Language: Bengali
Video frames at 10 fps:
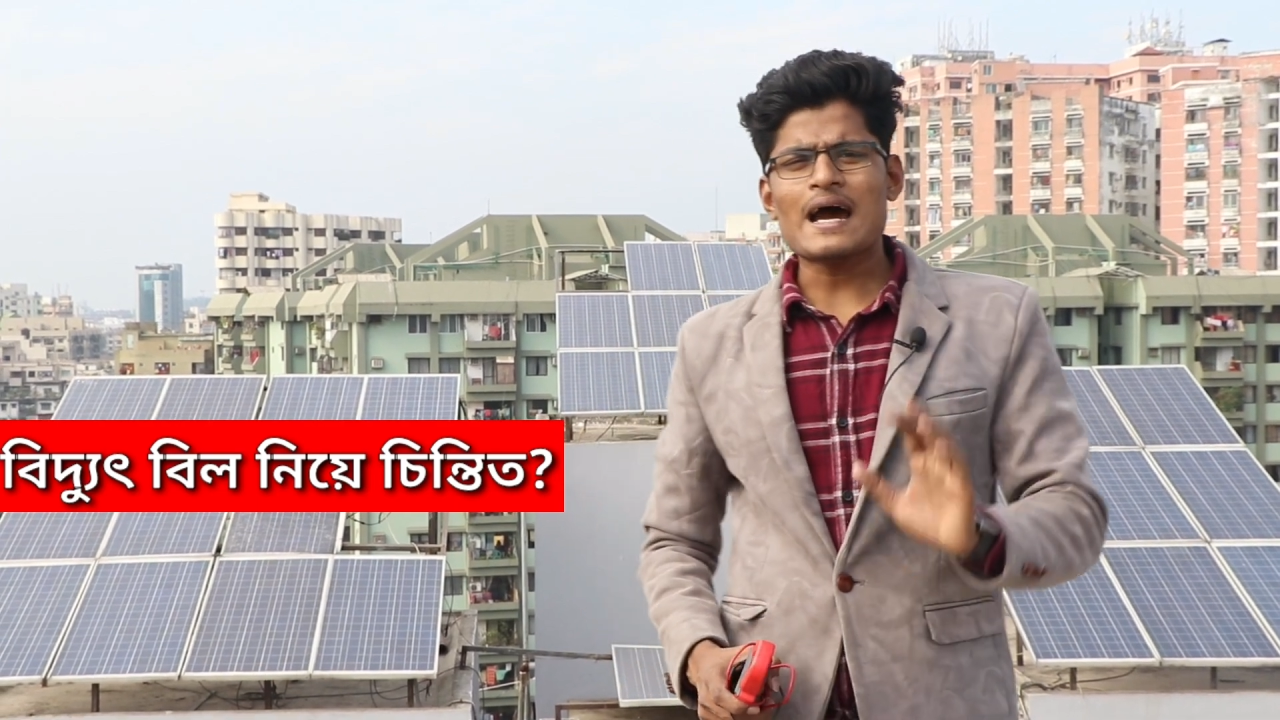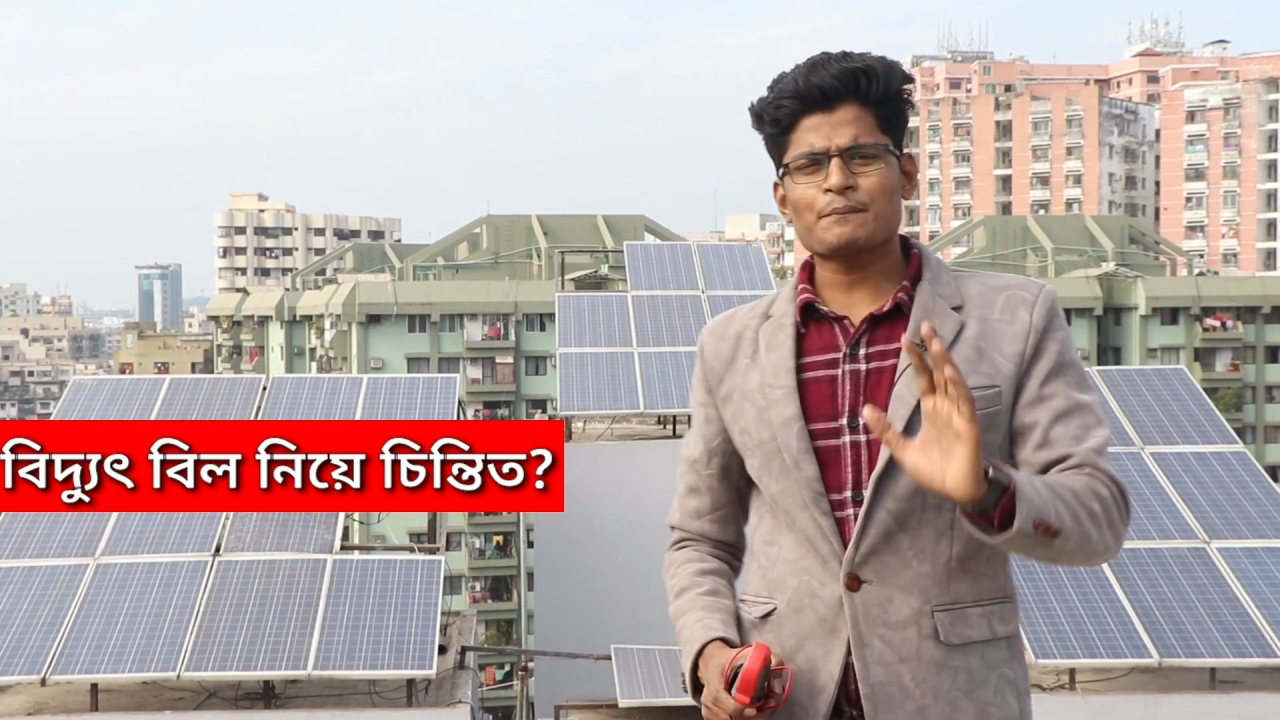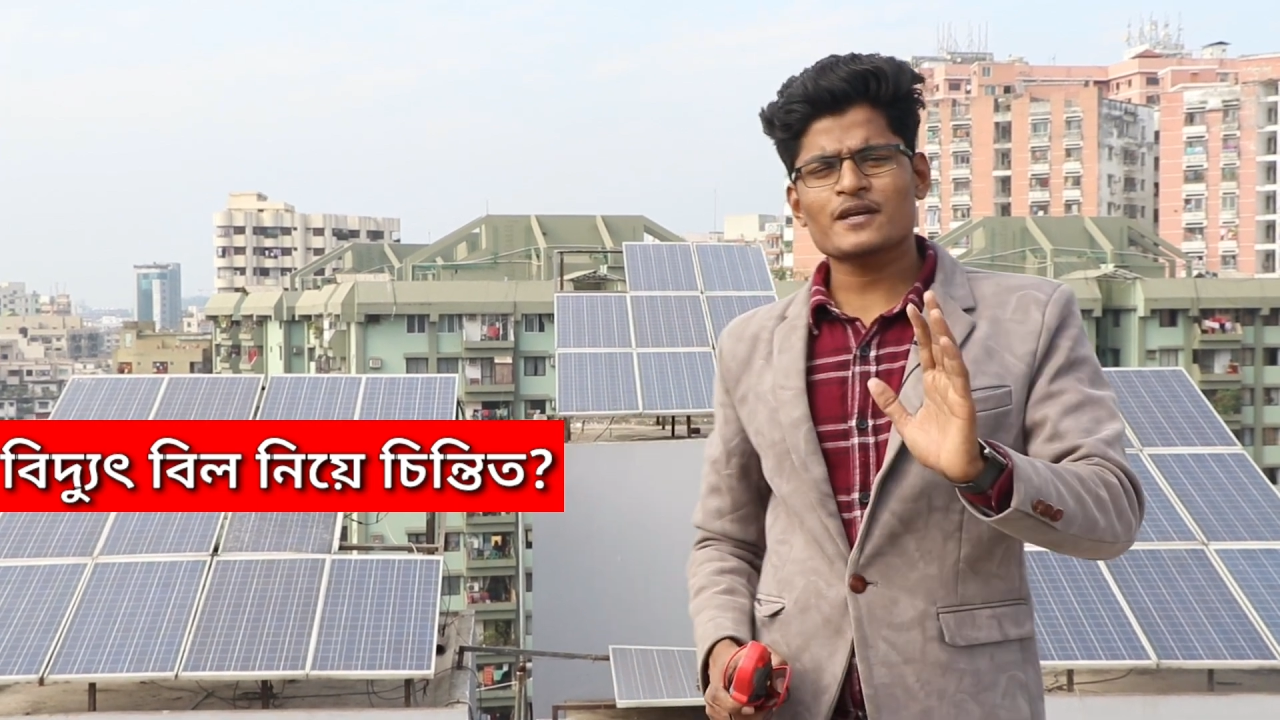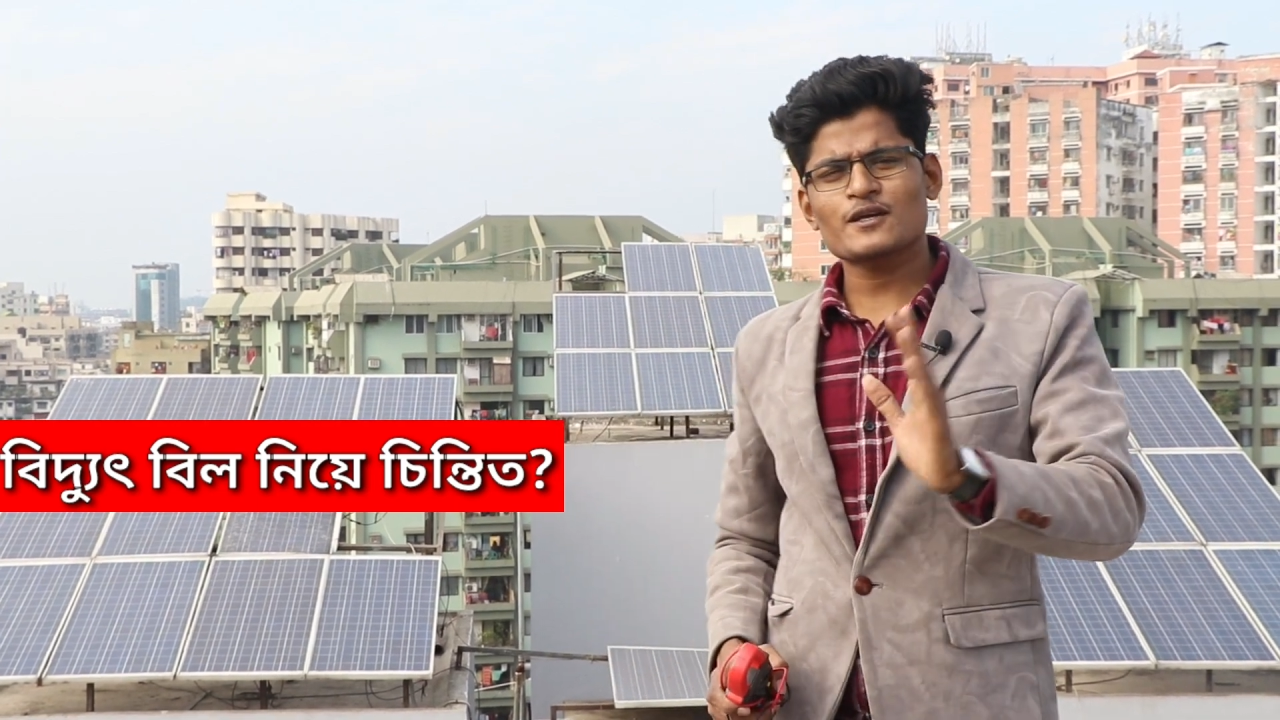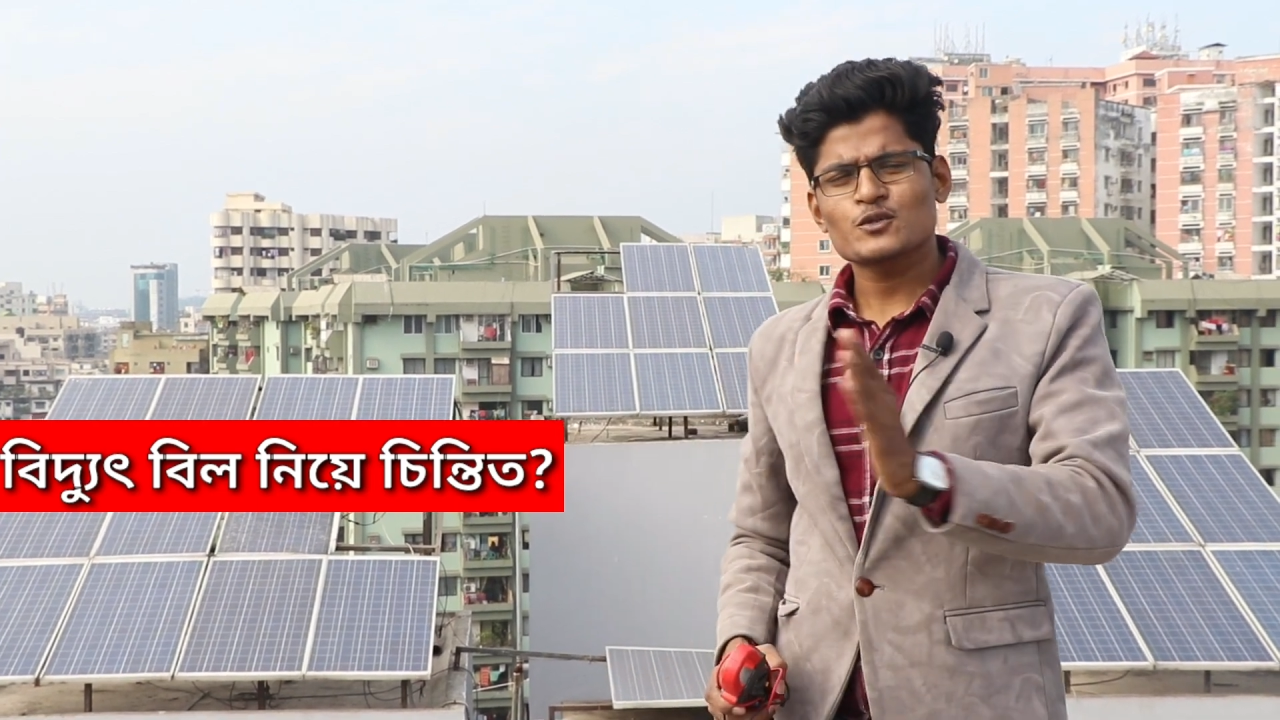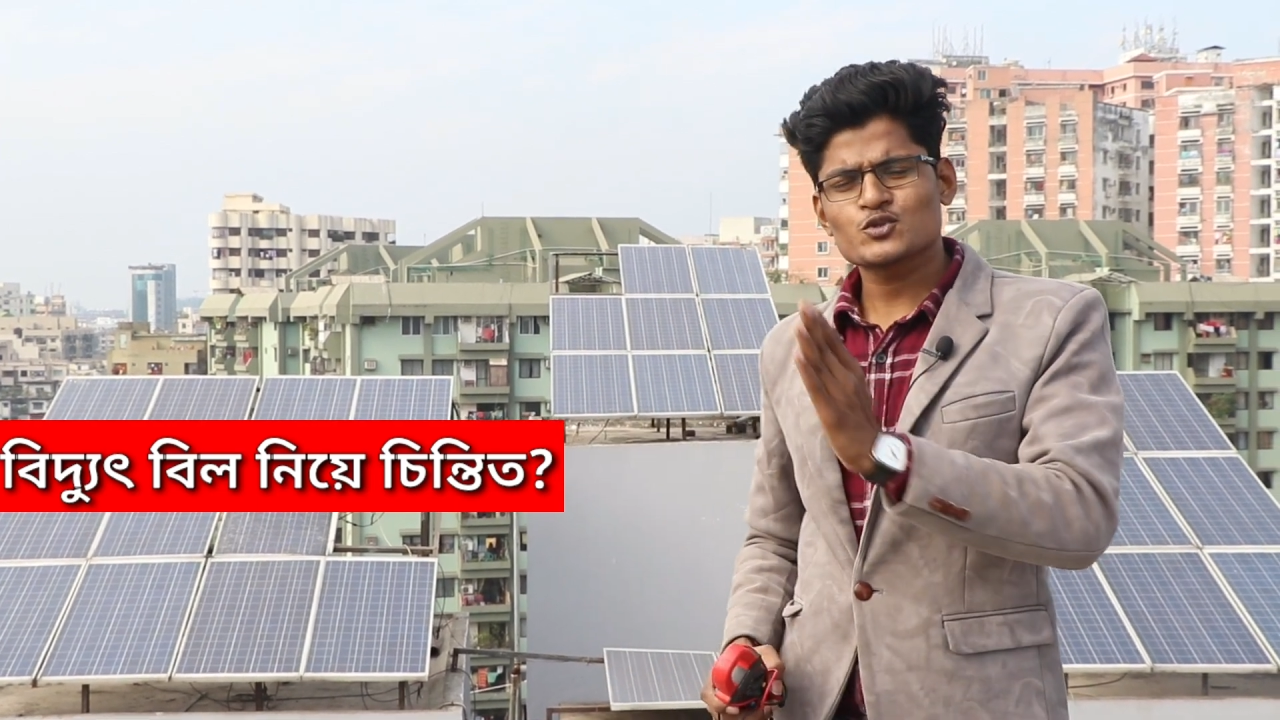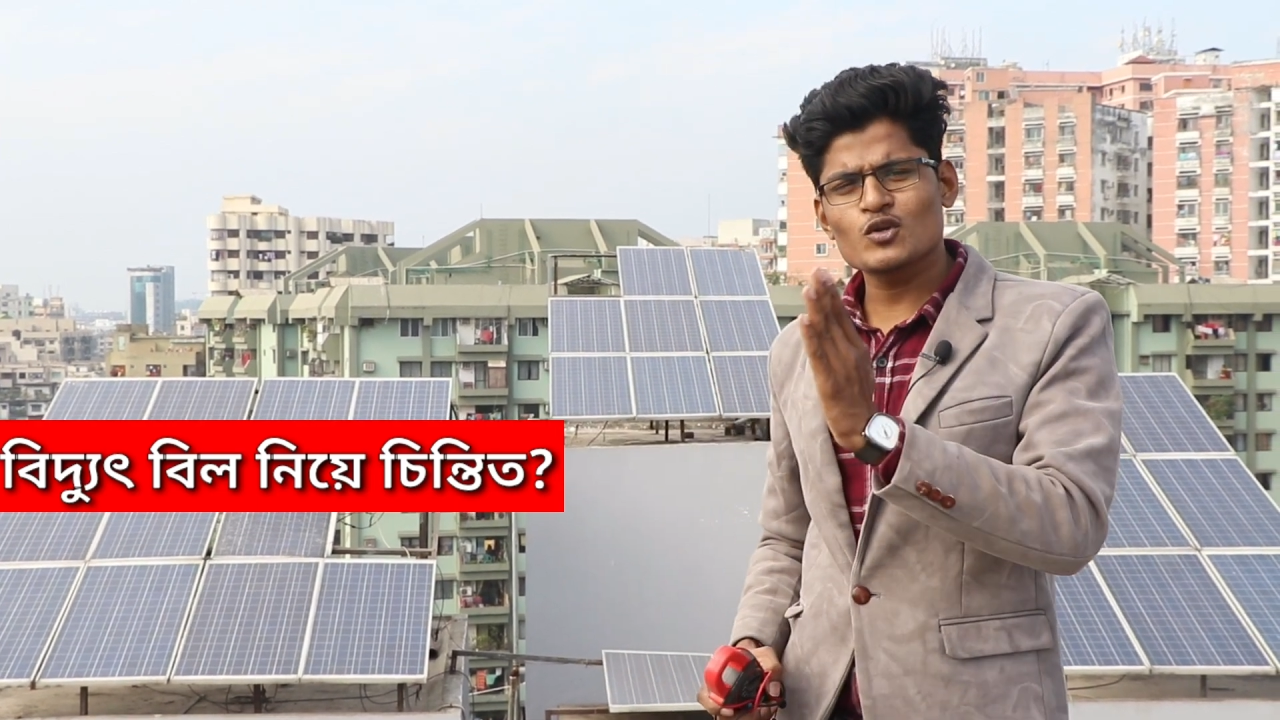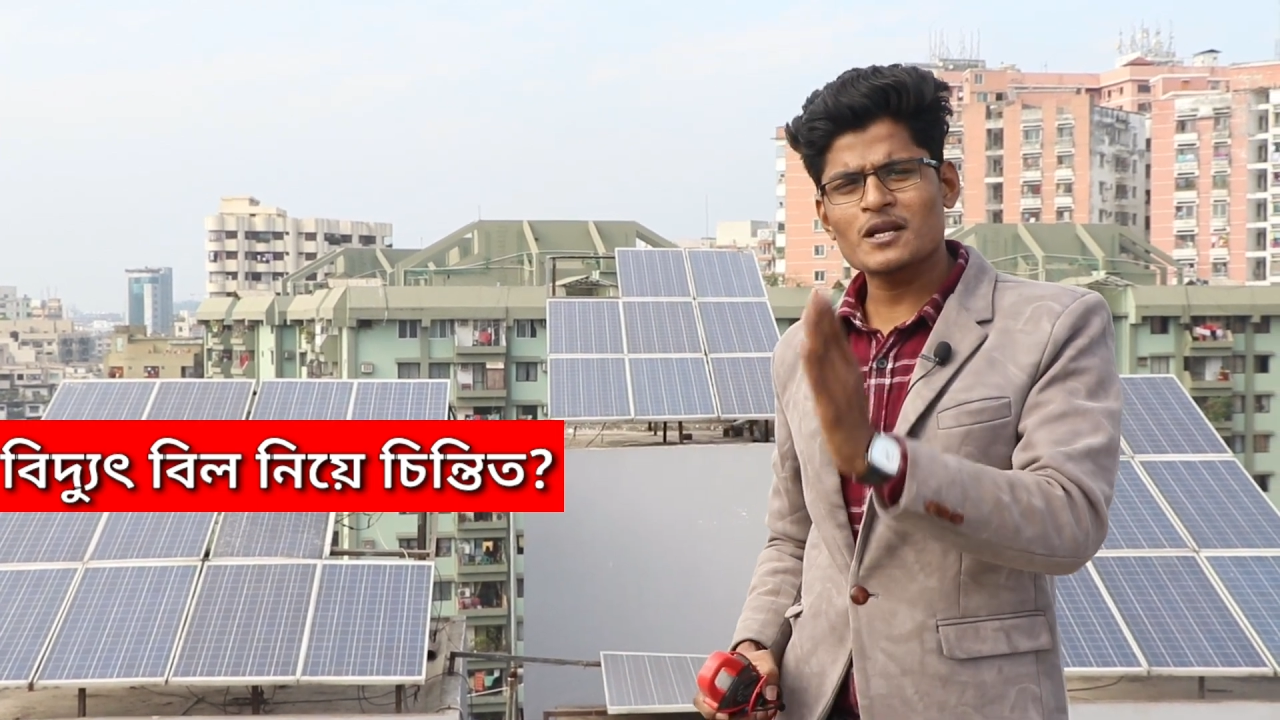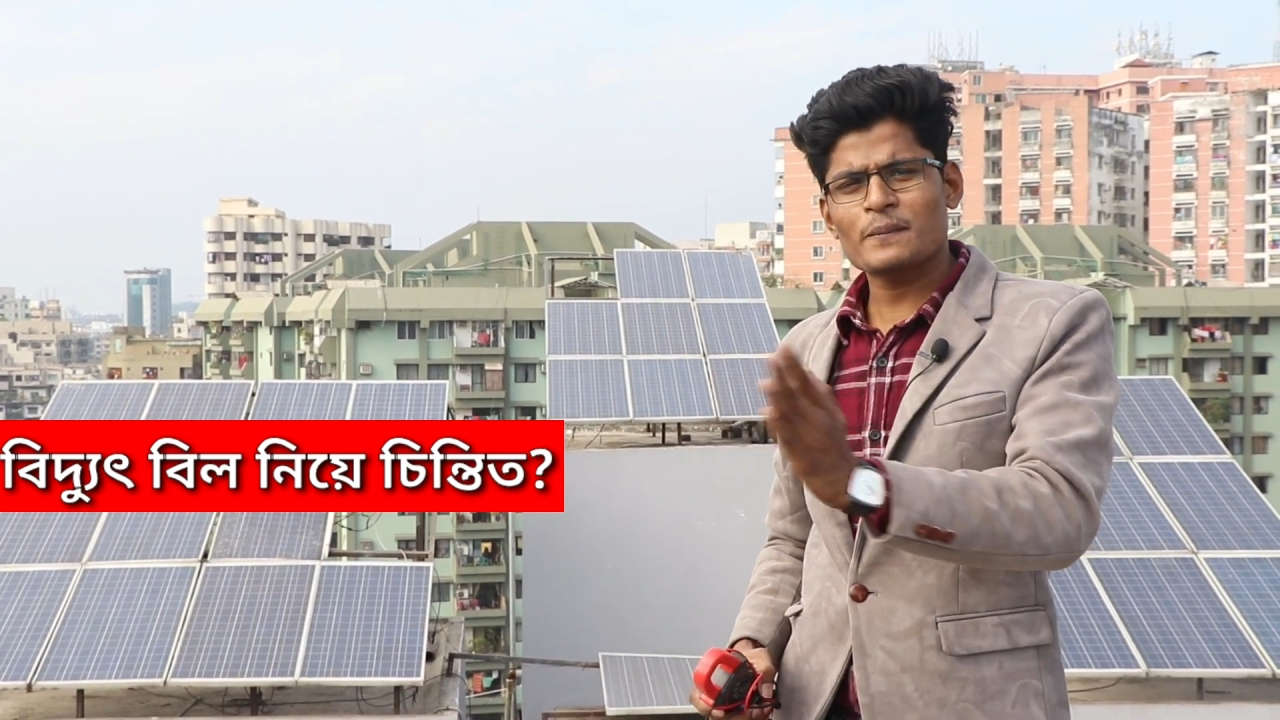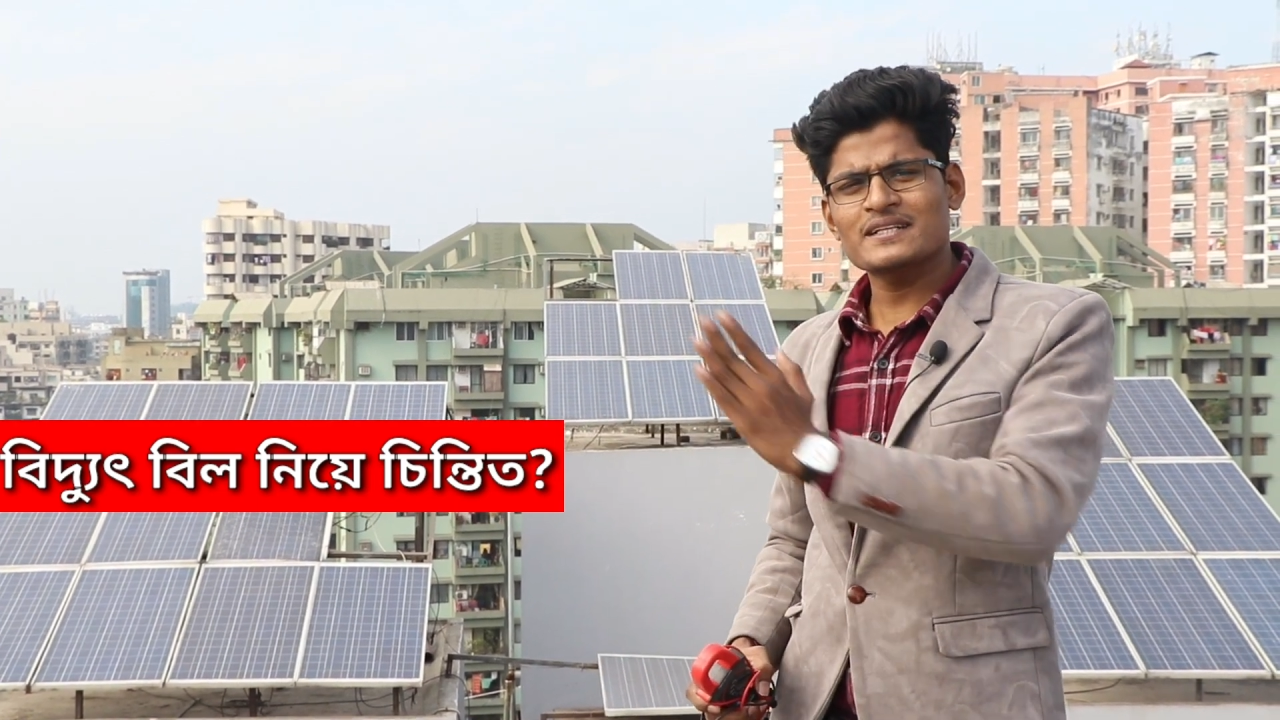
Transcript: আপনারা সোলার